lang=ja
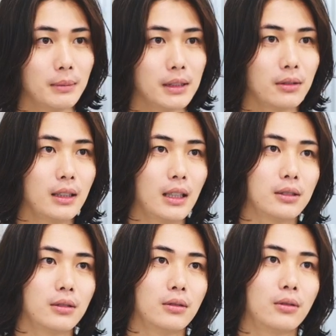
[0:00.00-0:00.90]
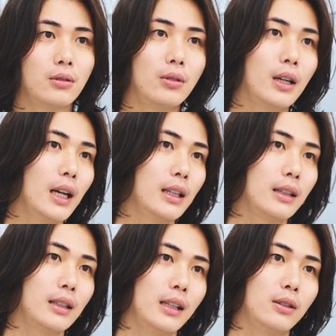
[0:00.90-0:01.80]
まあ、それがその後輩だっ
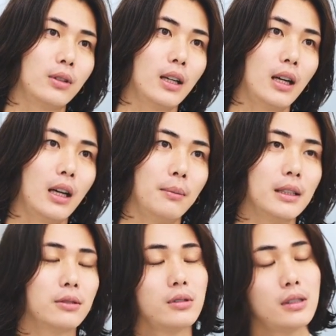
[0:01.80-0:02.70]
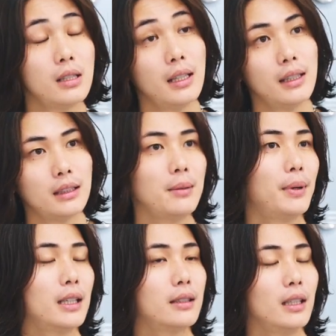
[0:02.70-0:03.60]
たりとか、まあ、その先
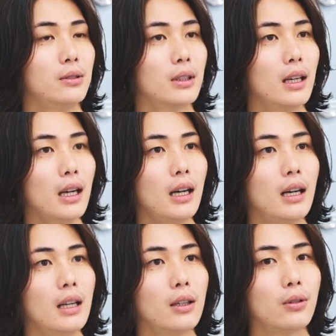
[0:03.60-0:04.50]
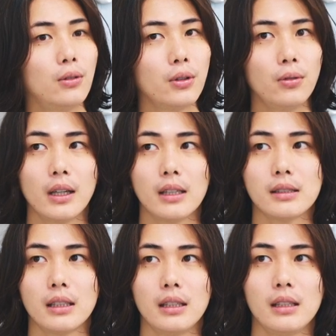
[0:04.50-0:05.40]
輩だったりとかがこう評価し
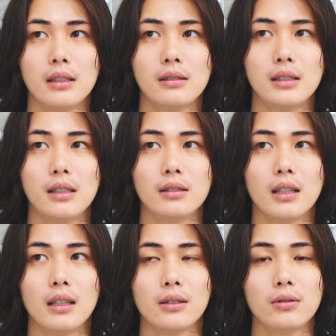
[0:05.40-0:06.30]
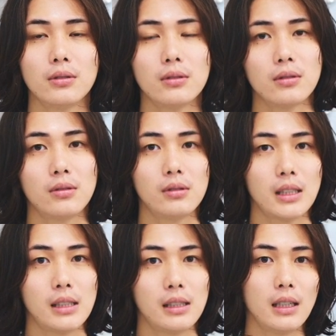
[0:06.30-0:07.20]
てくれるからこそその人
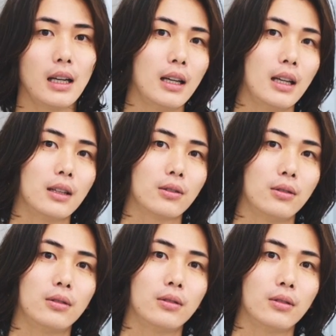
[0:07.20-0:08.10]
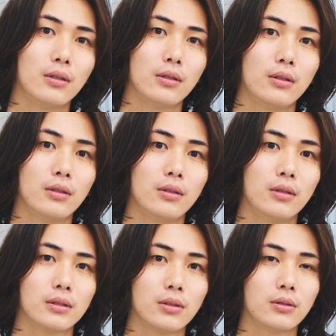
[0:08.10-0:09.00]
たちが
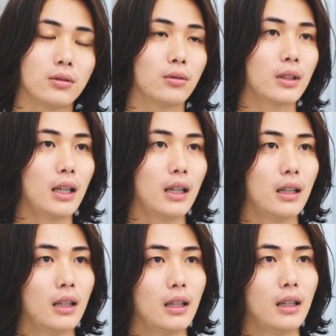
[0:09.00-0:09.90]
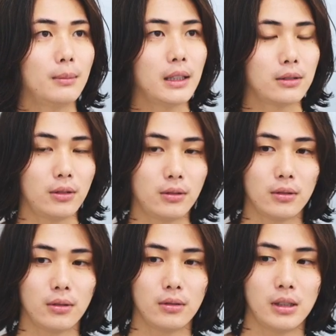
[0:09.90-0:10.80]
こう外とか、まあ、それこ
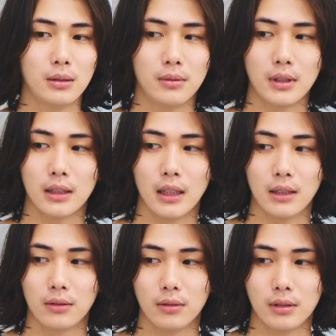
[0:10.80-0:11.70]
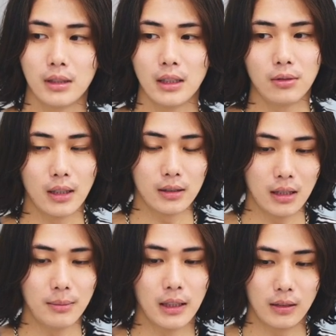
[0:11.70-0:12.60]
そ自分が担当してるお客
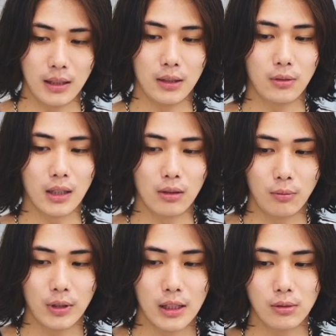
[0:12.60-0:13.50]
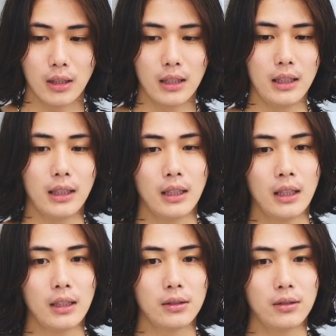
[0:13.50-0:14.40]
様だったりとか友達とかに
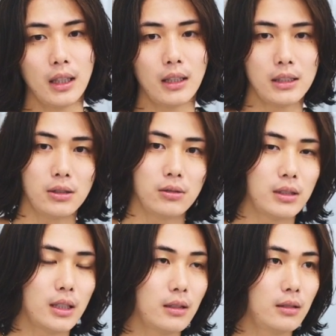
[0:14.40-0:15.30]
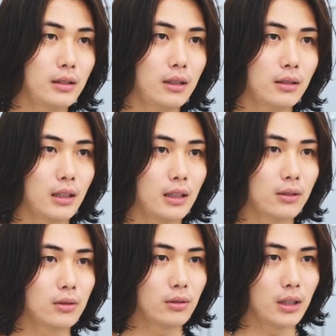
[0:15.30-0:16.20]
そういった話をしてくれるから
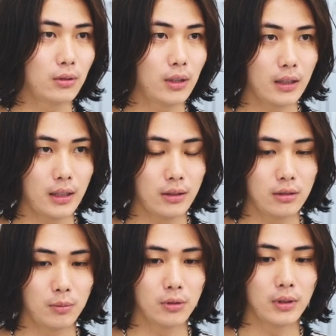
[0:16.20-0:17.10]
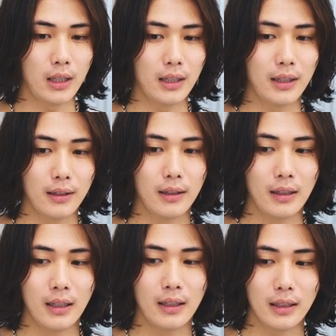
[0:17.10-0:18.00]
こそ広がっていくもので
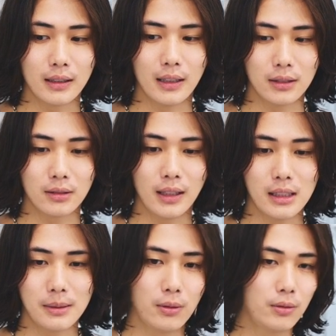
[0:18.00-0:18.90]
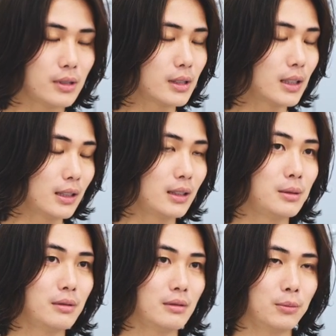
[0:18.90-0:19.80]
なんかそれが一番本質かなって
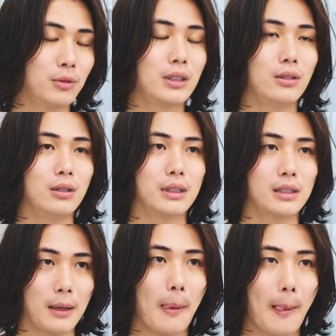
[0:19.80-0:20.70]
自分は思っておりますね。